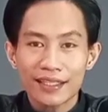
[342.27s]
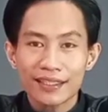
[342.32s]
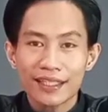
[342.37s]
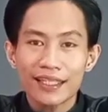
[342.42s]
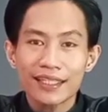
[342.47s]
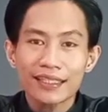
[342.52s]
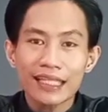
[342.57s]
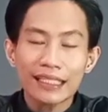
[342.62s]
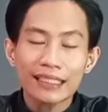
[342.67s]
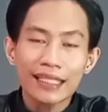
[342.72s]

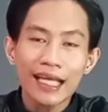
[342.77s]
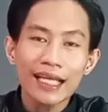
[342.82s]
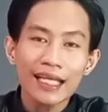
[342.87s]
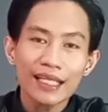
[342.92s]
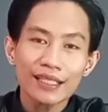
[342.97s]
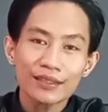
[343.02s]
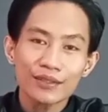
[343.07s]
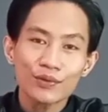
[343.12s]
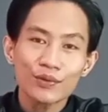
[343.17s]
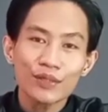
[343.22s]
Jadi
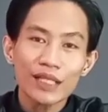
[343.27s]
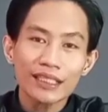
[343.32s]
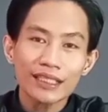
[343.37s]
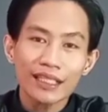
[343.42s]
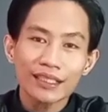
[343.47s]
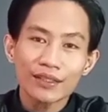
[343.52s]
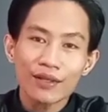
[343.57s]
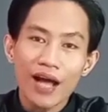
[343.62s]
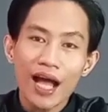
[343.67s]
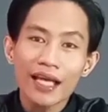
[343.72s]
tatkala surat
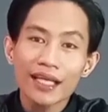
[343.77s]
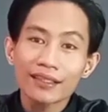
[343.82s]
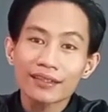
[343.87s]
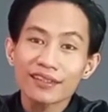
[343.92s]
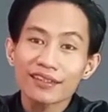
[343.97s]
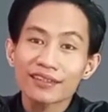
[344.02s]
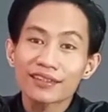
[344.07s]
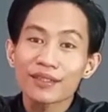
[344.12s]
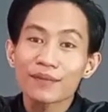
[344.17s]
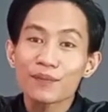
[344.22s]
atau ayat
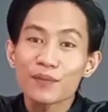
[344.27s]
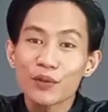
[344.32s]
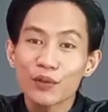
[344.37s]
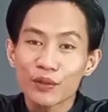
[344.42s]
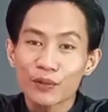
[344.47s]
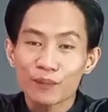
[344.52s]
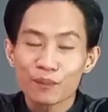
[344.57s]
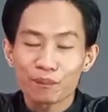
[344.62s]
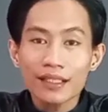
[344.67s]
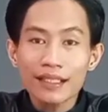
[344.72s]

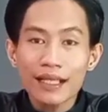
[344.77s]
tersebut